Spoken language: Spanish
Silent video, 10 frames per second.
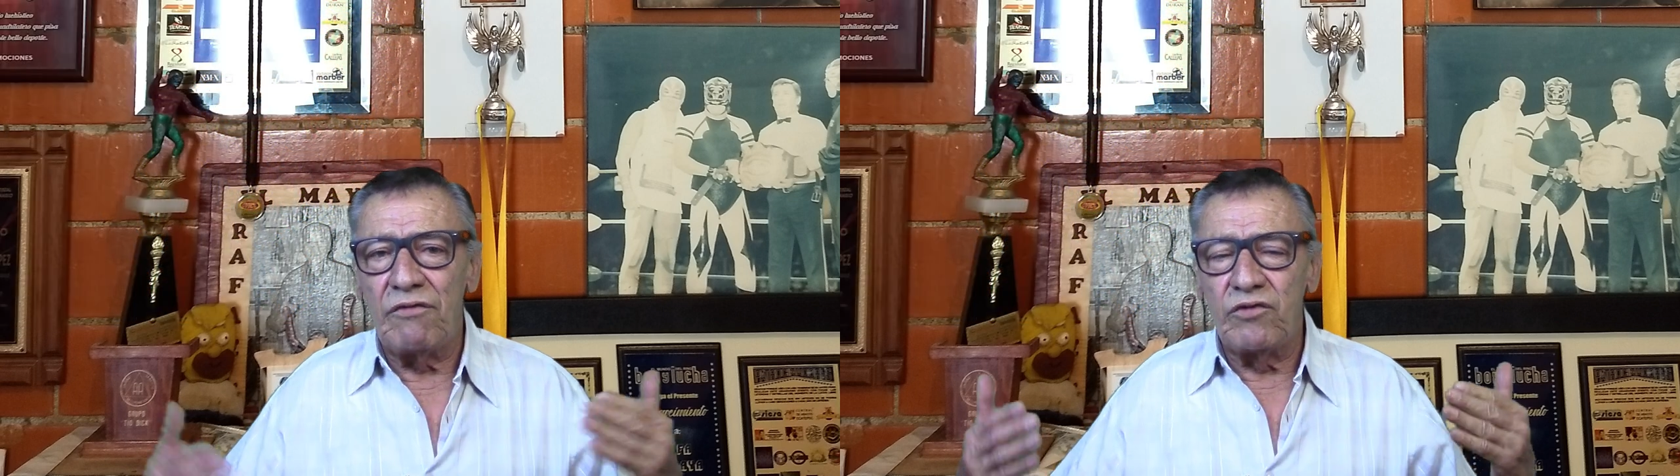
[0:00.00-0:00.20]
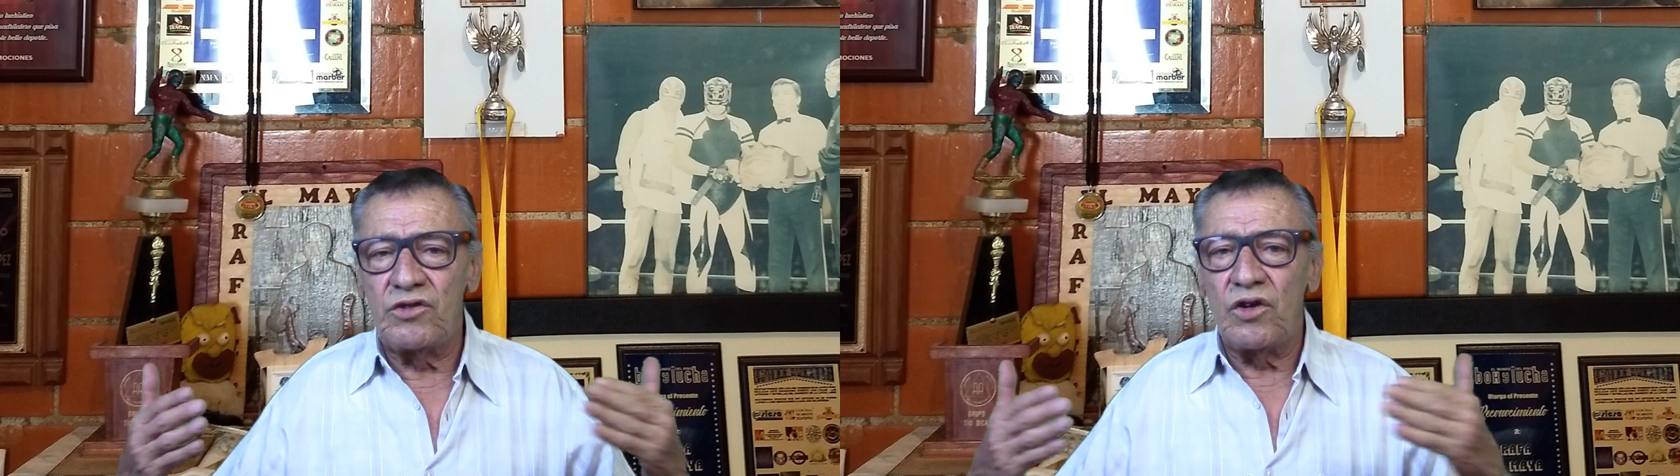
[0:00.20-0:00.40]

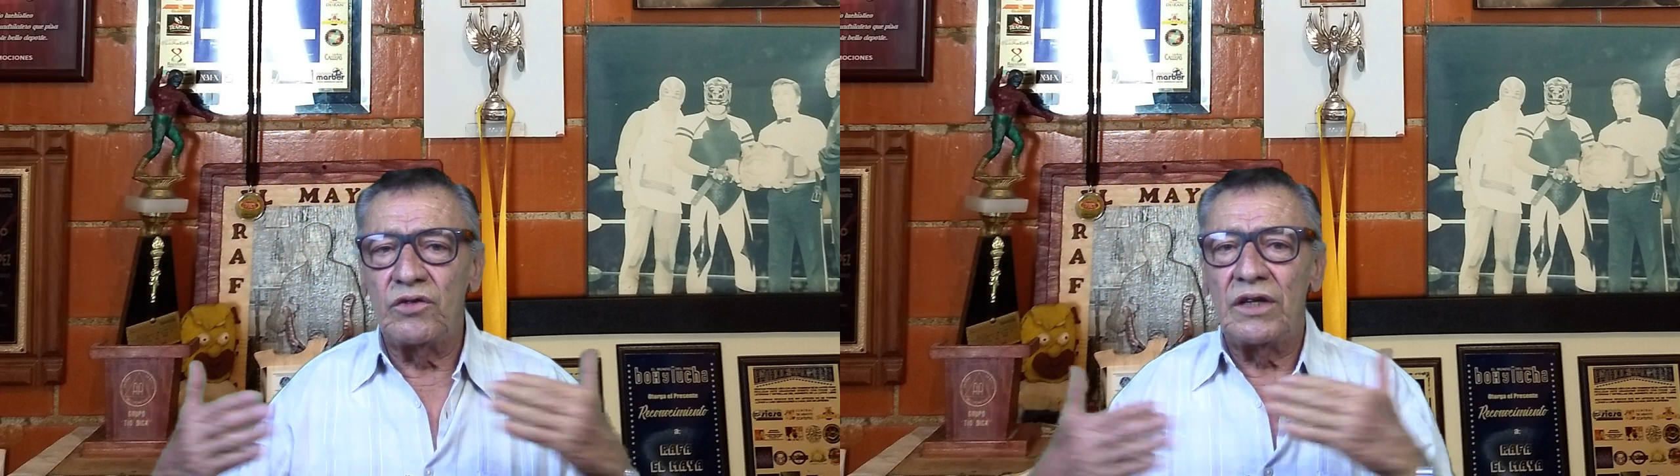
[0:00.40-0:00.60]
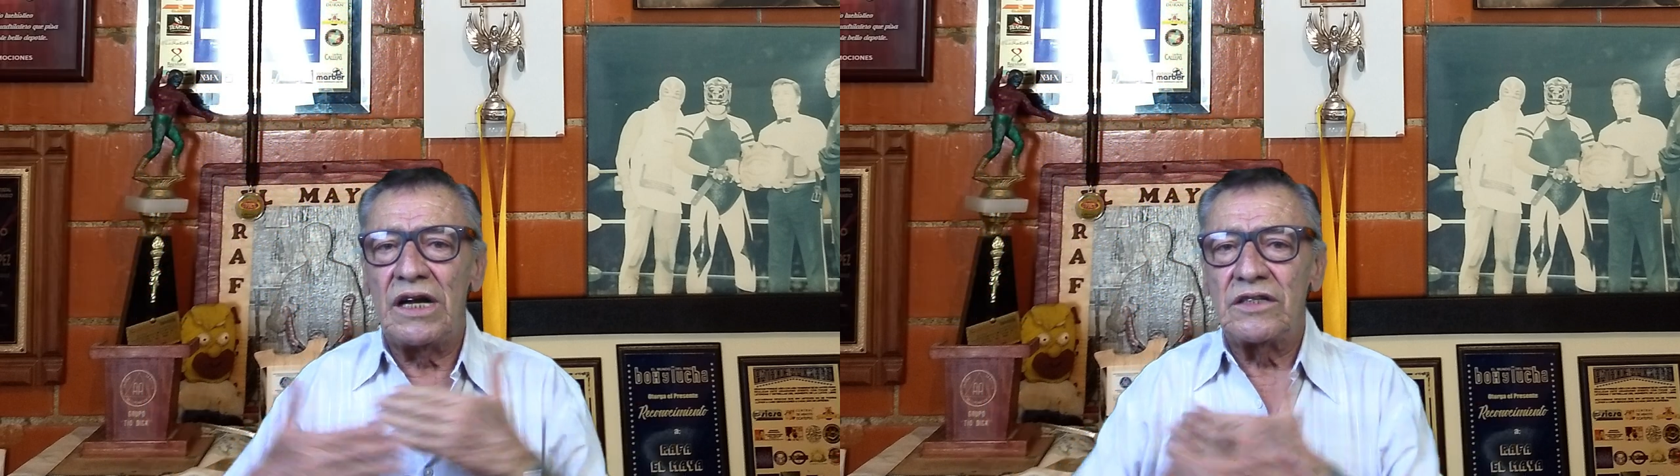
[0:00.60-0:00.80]

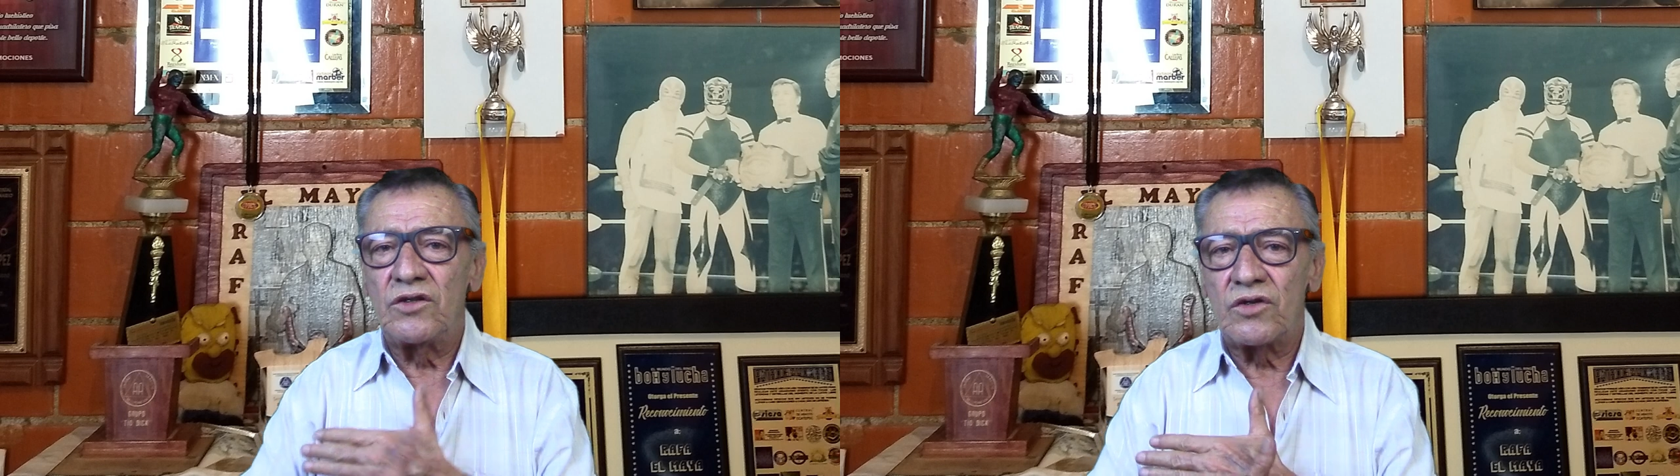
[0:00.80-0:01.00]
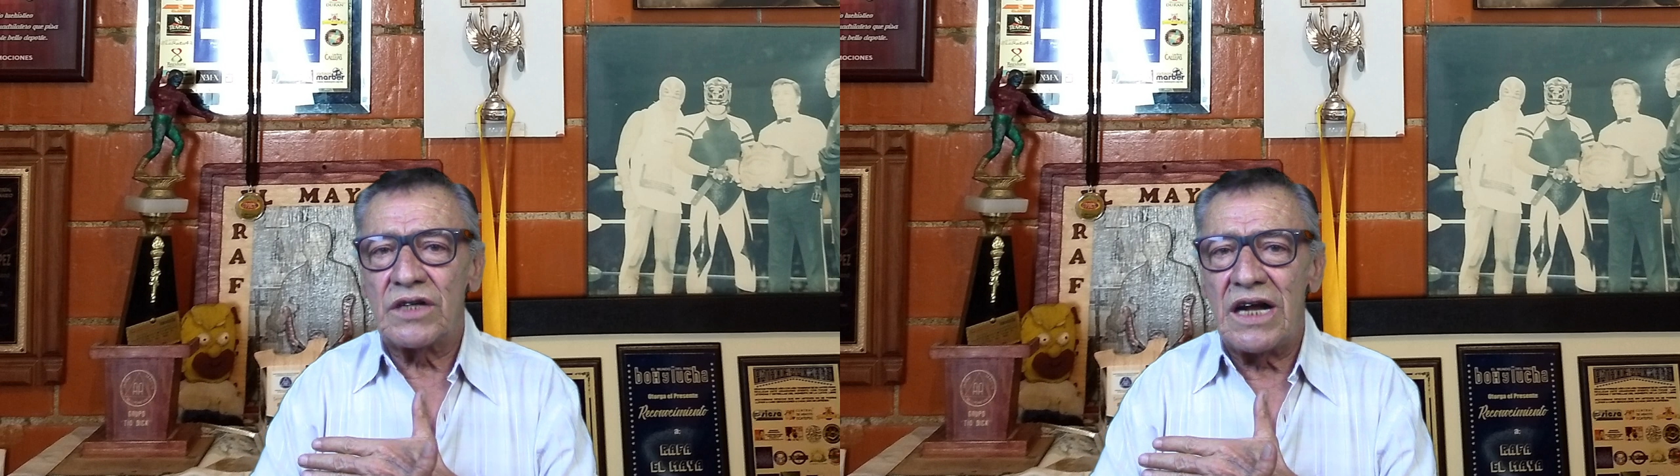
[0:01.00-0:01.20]
fusión de las
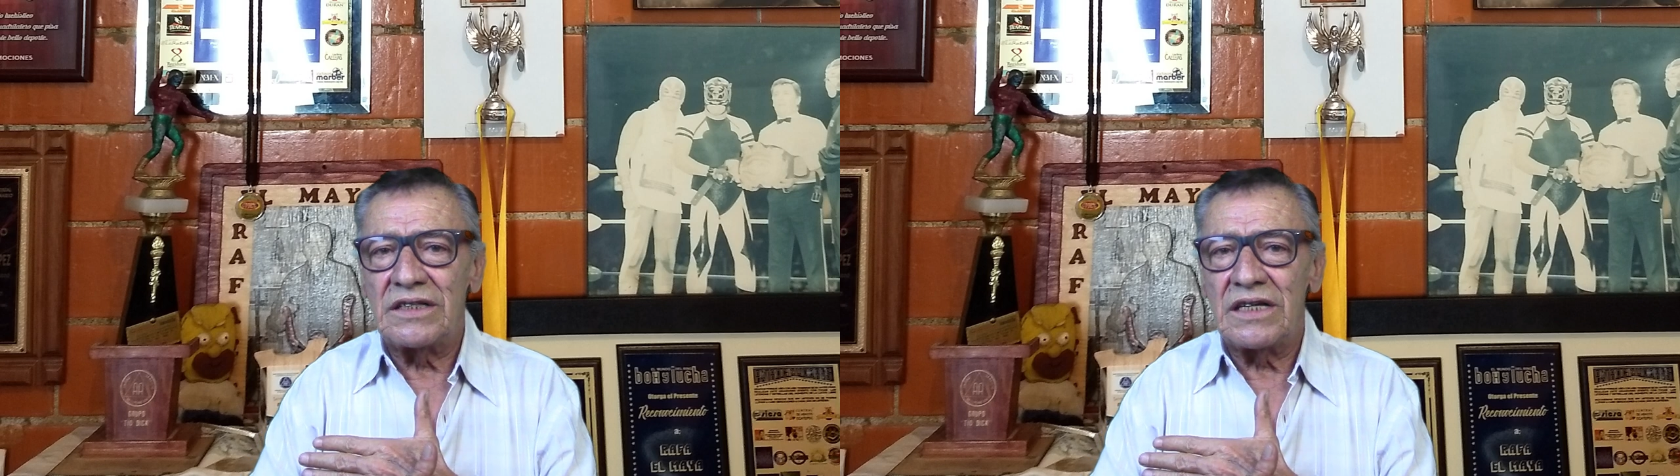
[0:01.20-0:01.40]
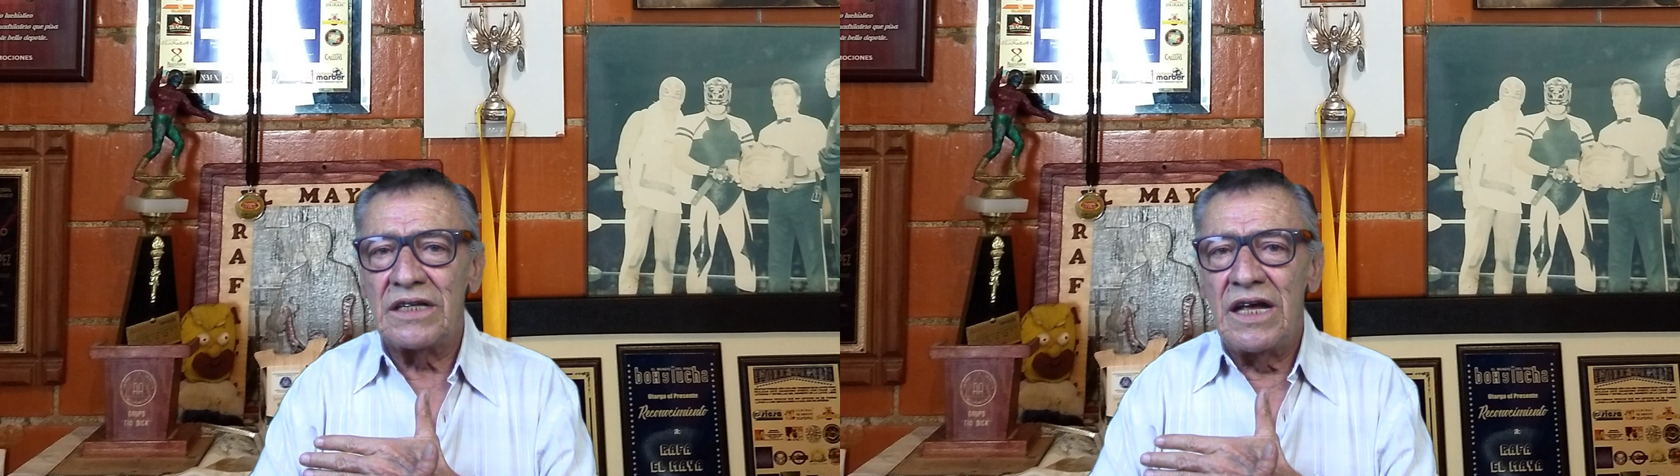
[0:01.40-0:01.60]
dos
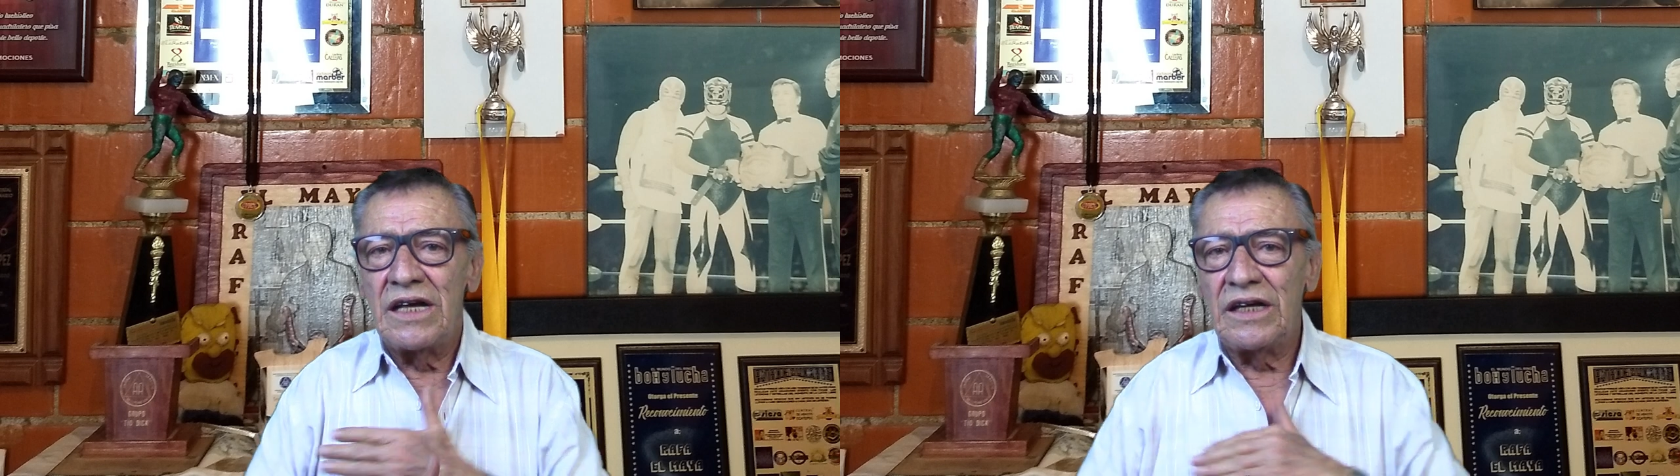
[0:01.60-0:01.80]
razas,